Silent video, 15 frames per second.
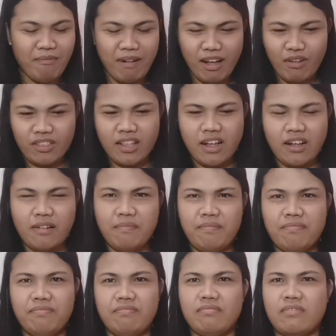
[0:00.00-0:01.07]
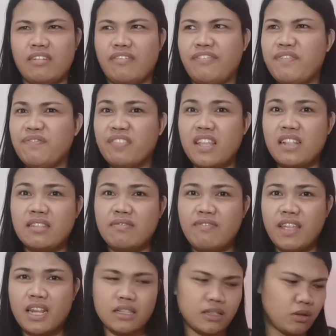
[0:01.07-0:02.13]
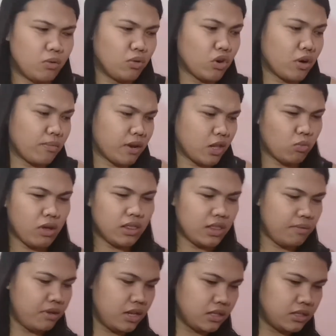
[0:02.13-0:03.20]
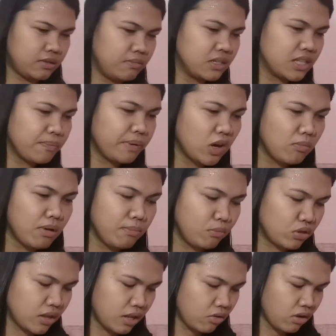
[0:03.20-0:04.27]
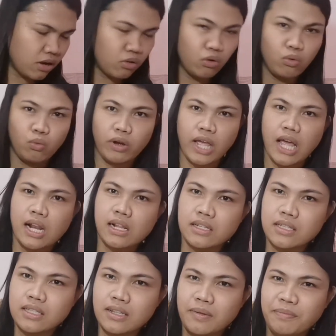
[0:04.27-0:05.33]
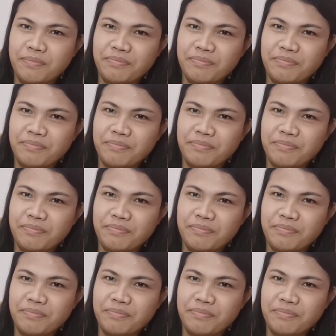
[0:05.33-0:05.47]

about um, 15 minutes siguro or mga 20 minutes. Basta pag lumambot na yung ano, noodles.